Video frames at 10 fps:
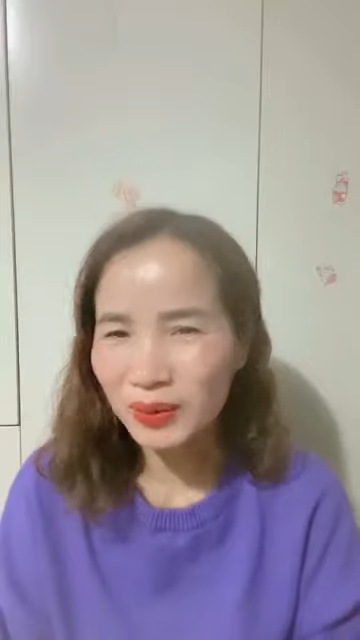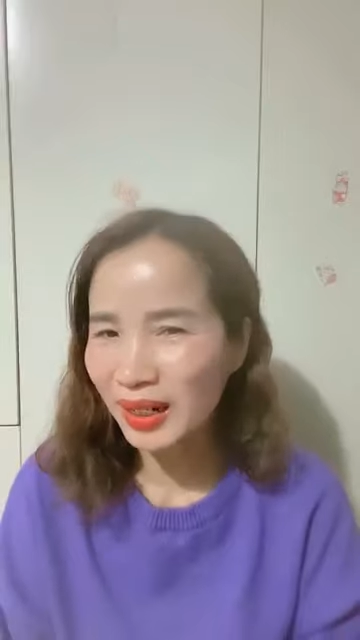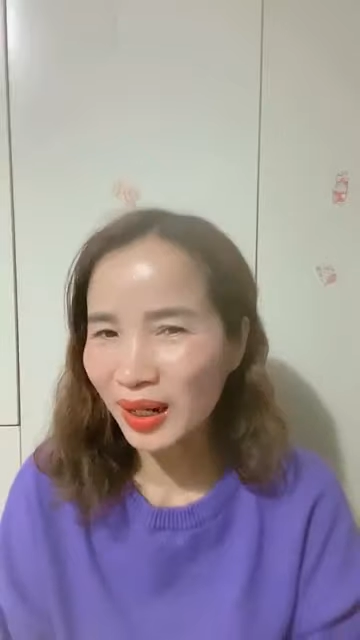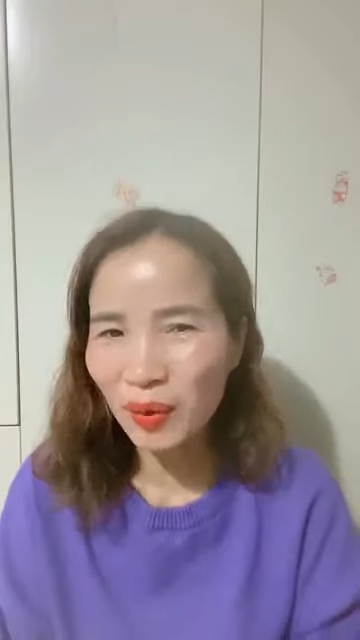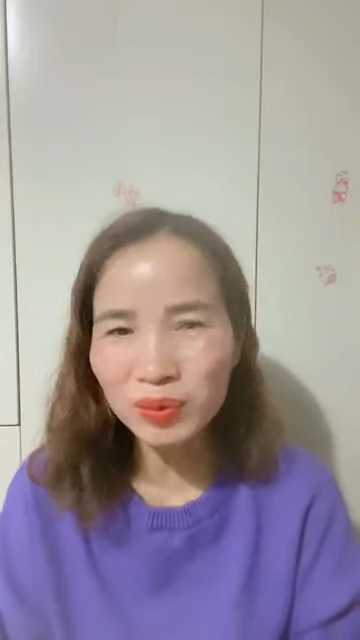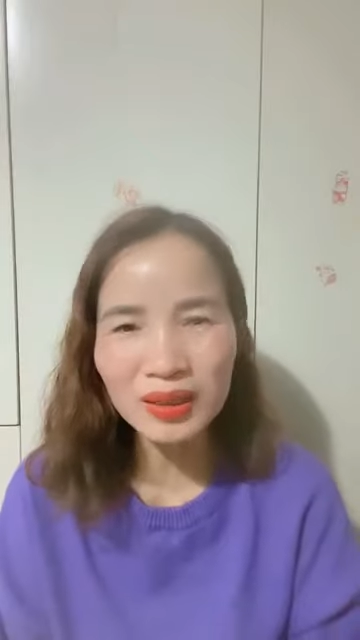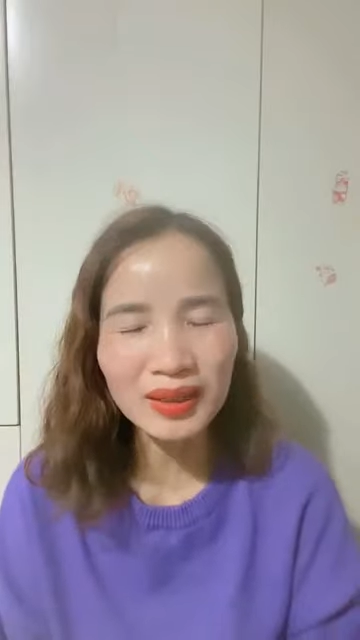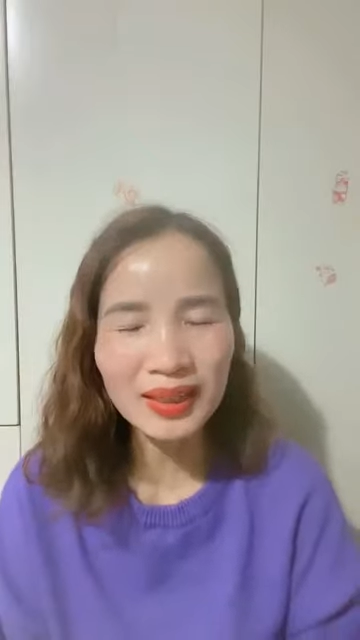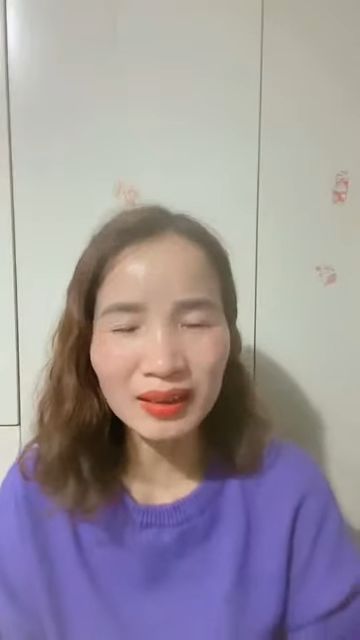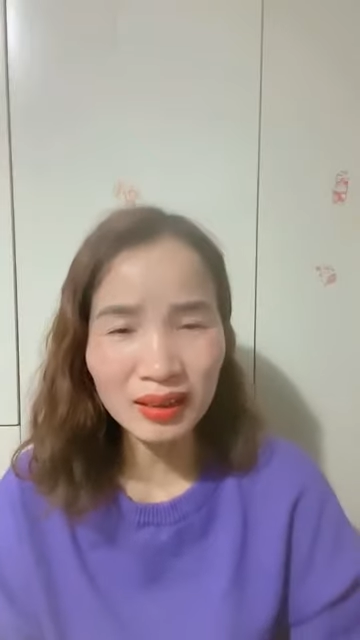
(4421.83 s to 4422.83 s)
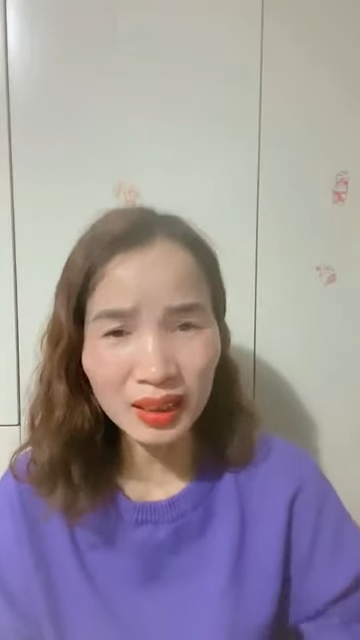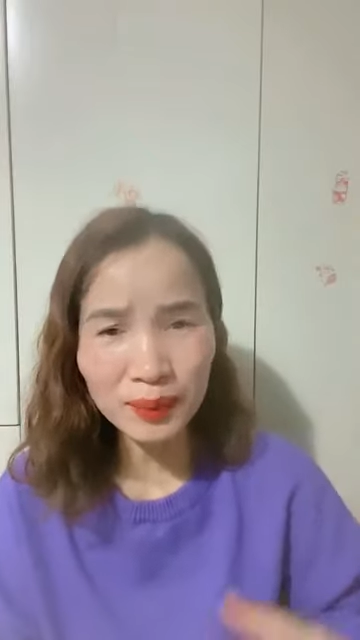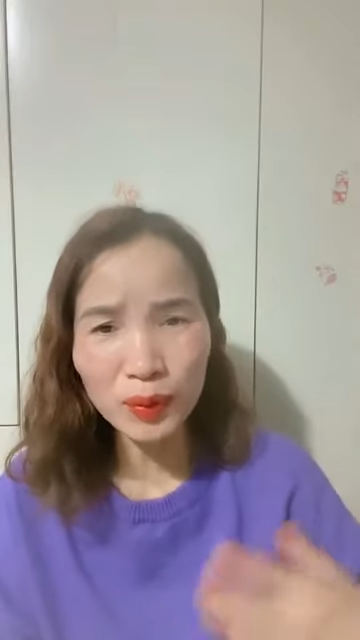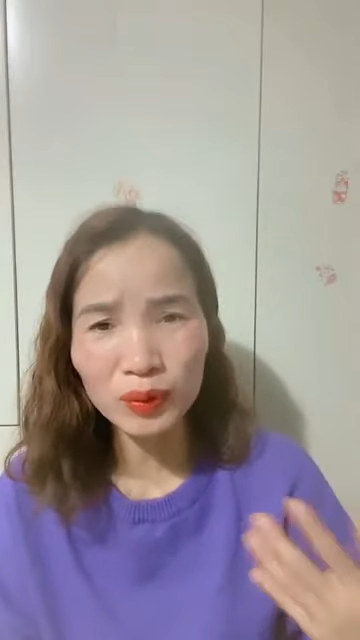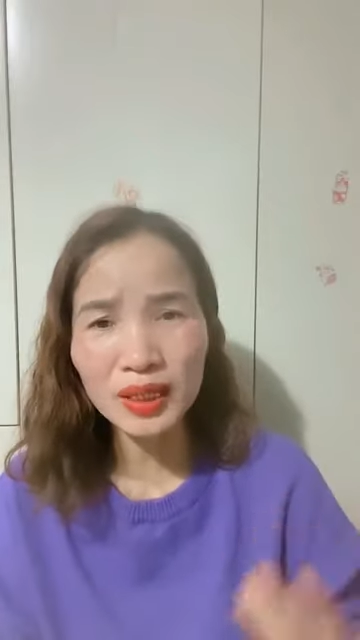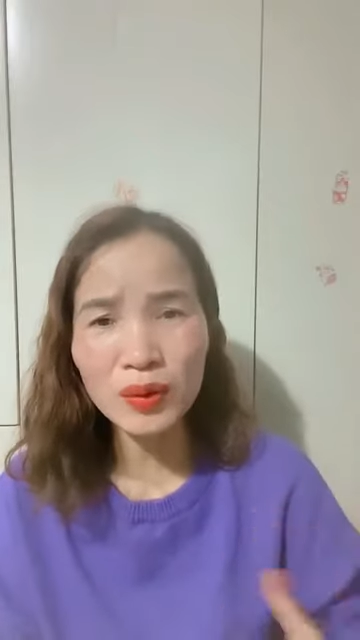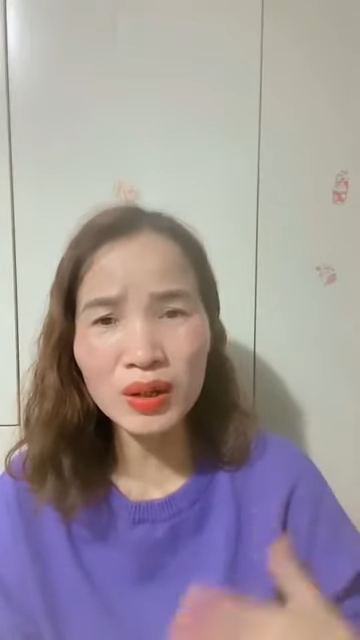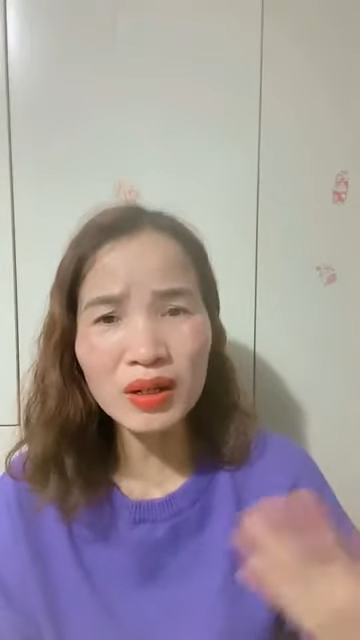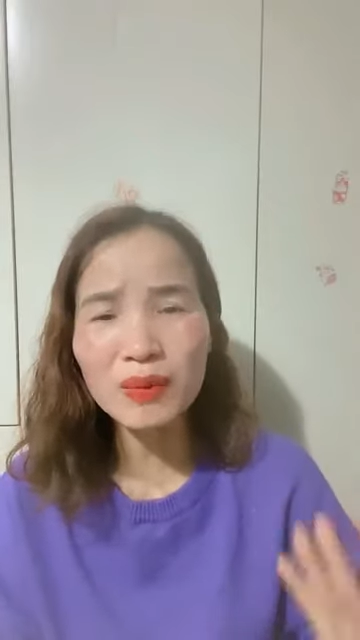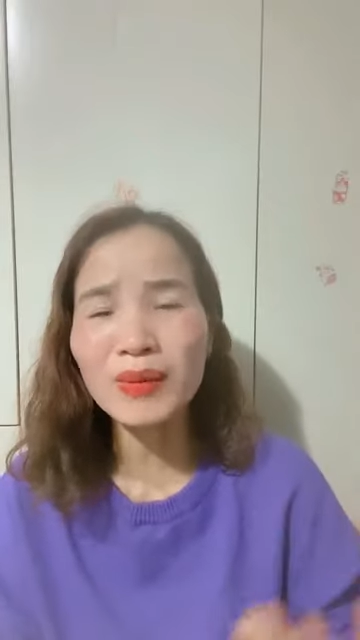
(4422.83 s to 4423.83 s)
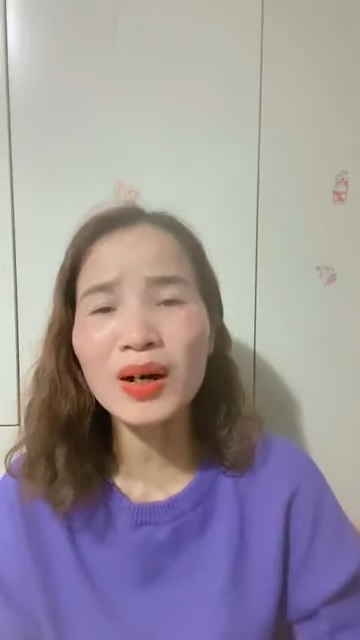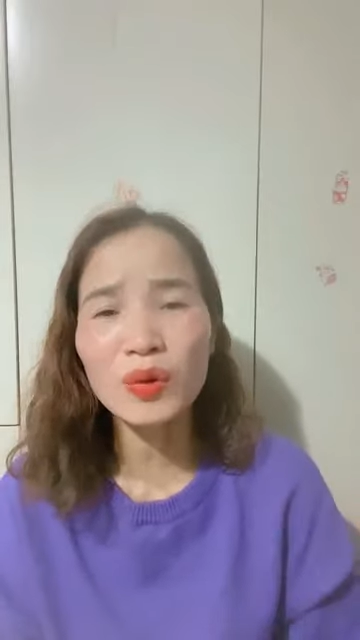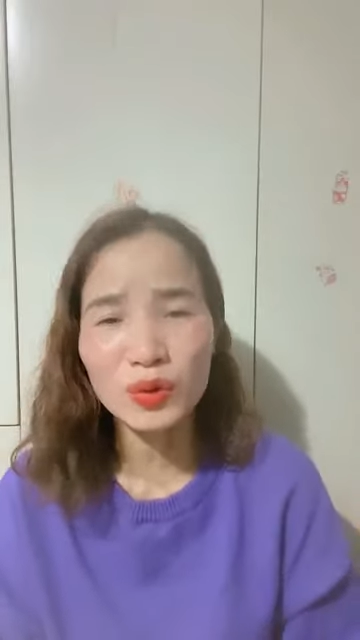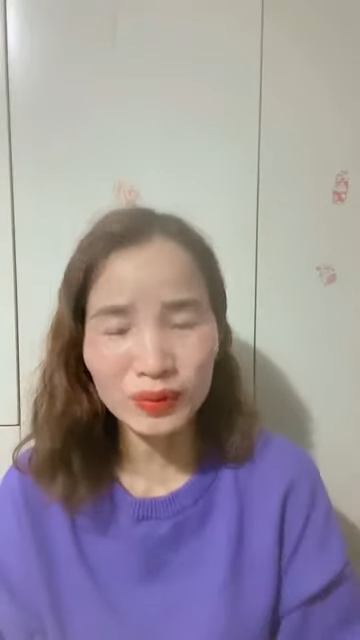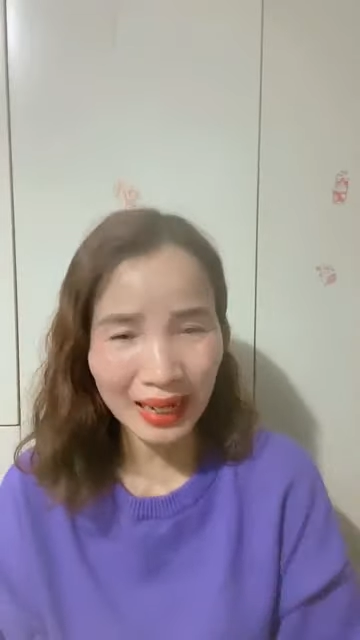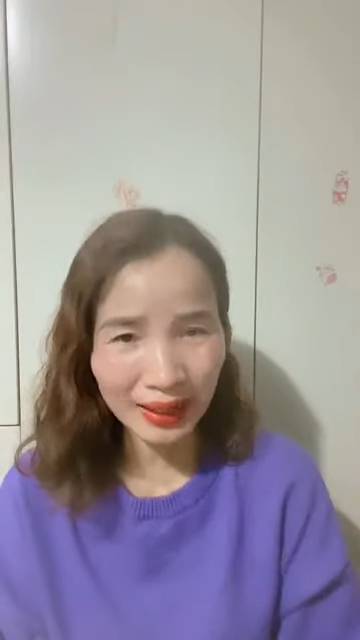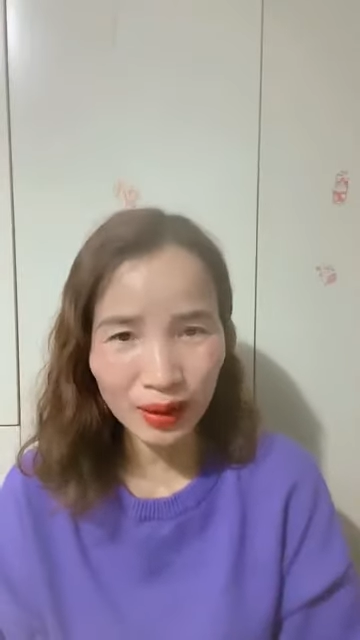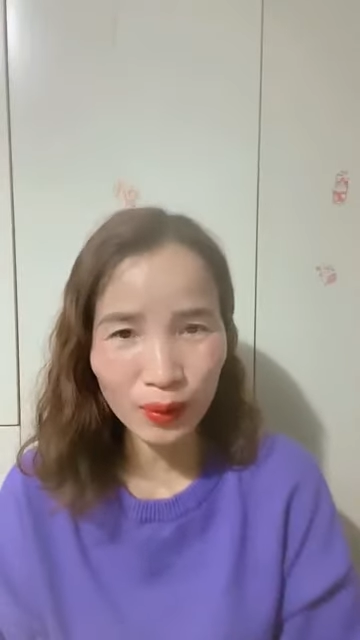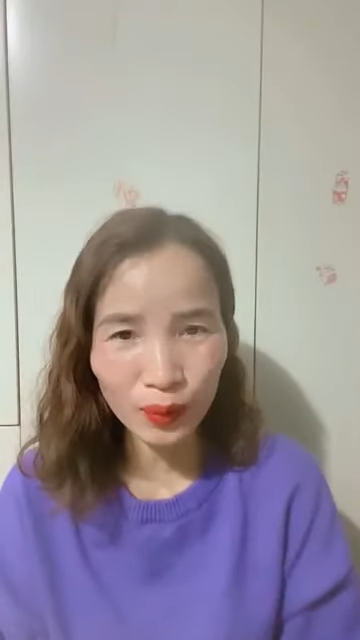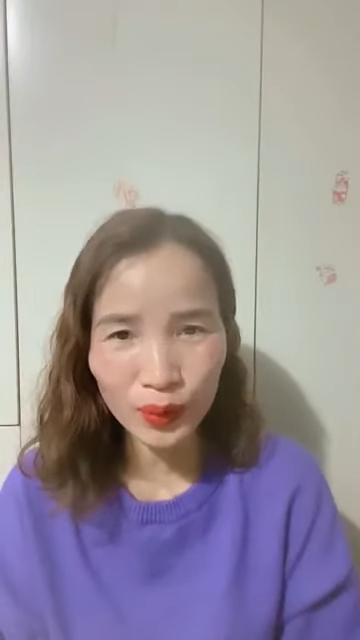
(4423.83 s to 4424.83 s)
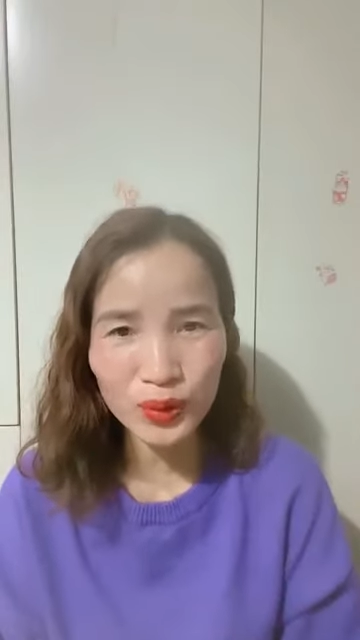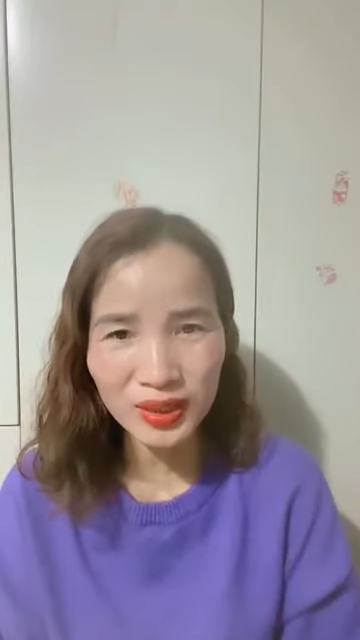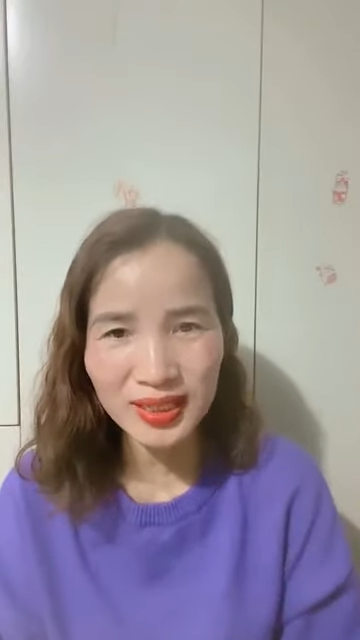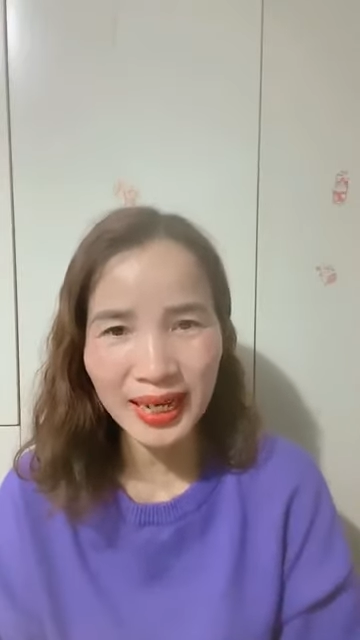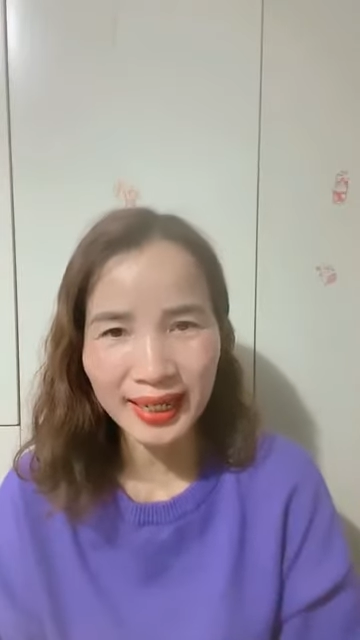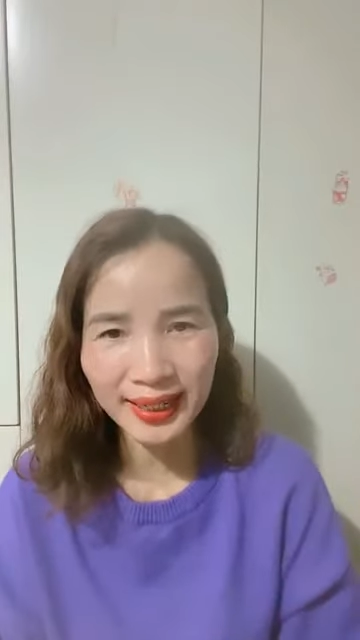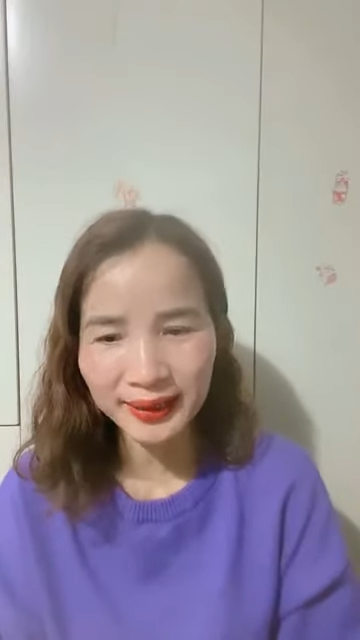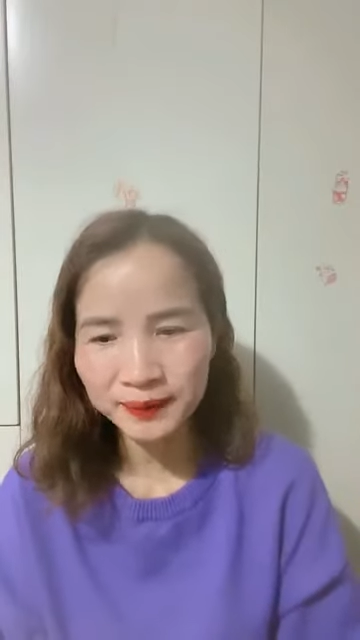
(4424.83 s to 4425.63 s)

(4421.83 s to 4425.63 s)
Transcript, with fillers: Chúng ta không thực hiện được cái mục tiêu ước mơ của chúng ta đâu quý cô chú anh chị ạ.